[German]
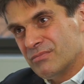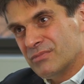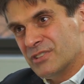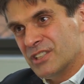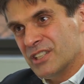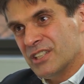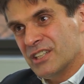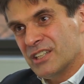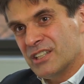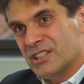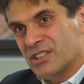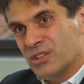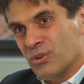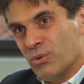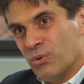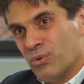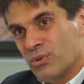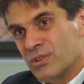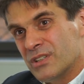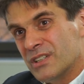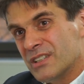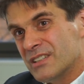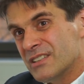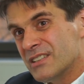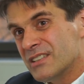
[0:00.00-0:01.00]
Die
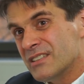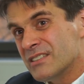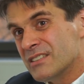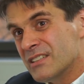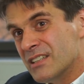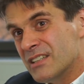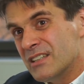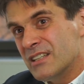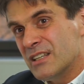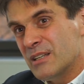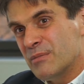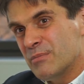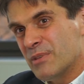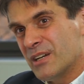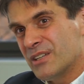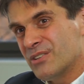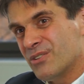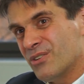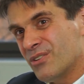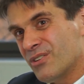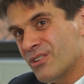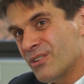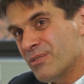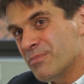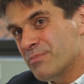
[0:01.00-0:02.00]
Regionen sind immer
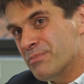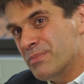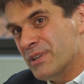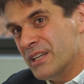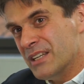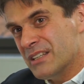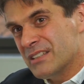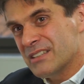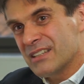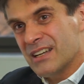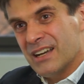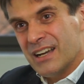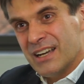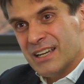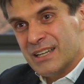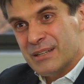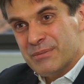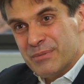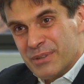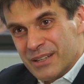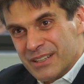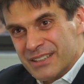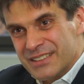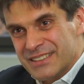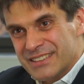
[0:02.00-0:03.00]
noch
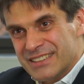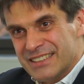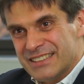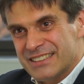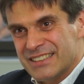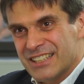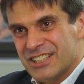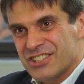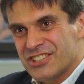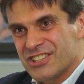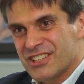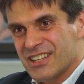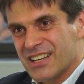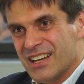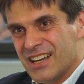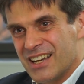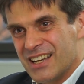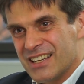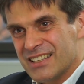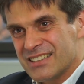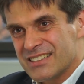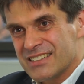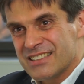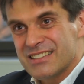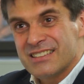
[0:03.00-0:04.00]
Betreiber dieser
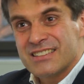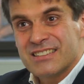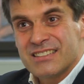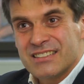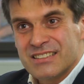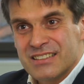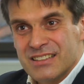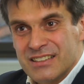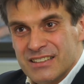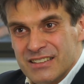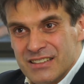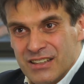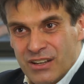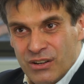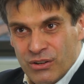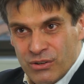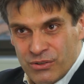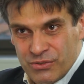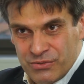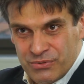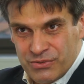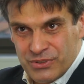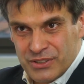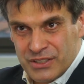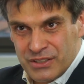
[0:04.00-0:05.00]
Straßen, sind
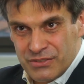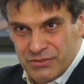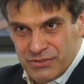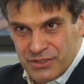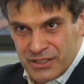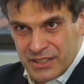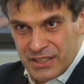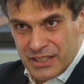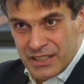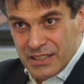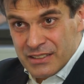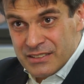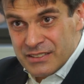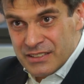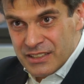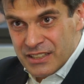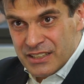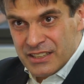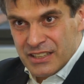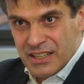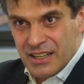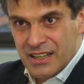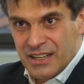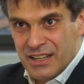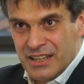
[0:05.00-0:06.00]
auch für die
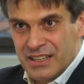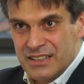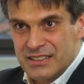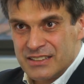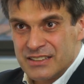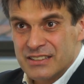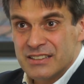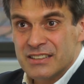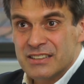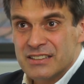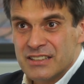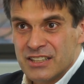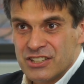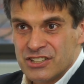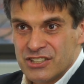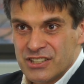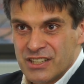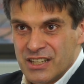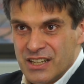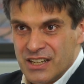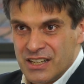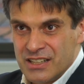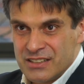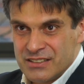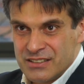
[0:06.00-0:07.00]
Verkehrssicherheit dieser
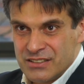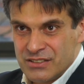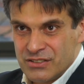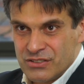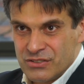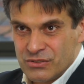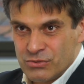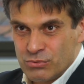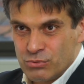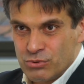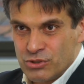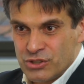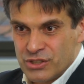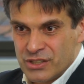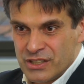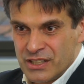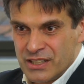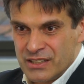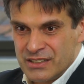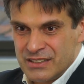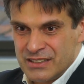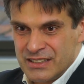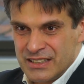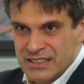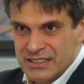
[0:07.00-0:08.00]
Straßen
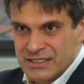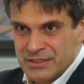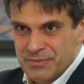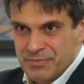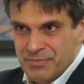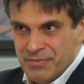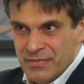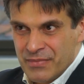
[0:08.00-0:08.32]
zuständig,